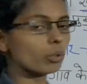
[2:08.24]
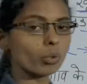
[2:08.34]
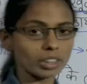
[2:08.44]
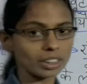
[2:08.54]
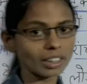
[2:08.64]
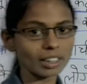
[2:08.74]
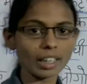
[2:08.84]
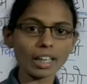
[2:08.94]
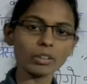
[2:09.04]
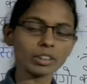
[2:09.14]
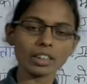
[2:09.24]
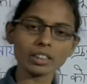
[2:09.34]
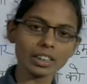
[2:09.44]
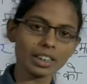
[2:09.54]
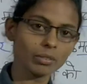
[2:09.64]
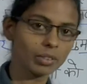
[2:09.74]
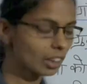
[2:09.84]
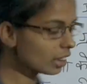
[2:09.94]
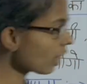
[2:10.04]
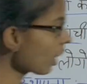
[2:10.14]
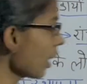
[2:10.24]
नोटिस करना है इसे अच्छे से रिविजन कर